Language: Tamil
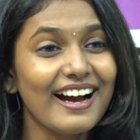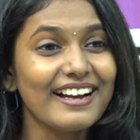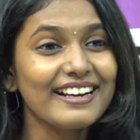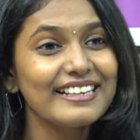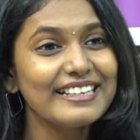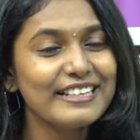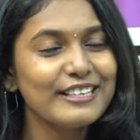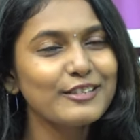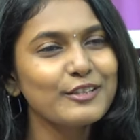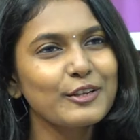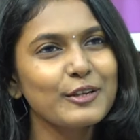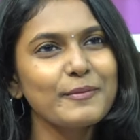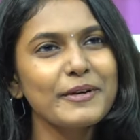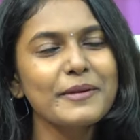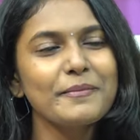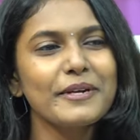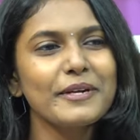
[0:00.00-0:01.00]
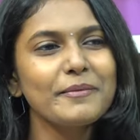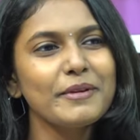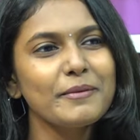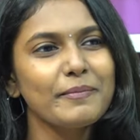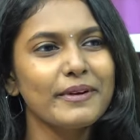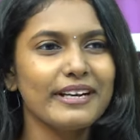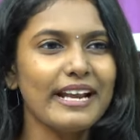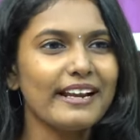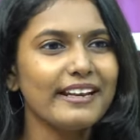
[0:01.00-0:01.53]
ஆனால் நீங்கள் சொன்ன மாதிரி மேம்
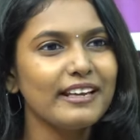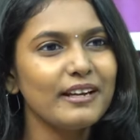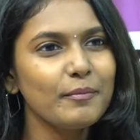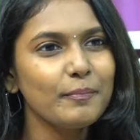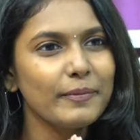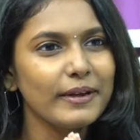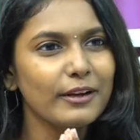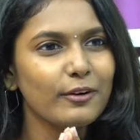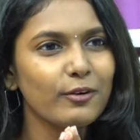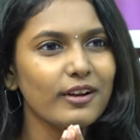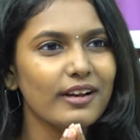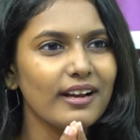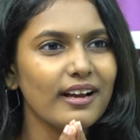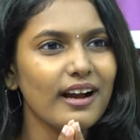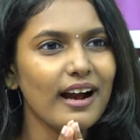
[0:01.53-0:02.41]
இப்போ நிறைய பேரோட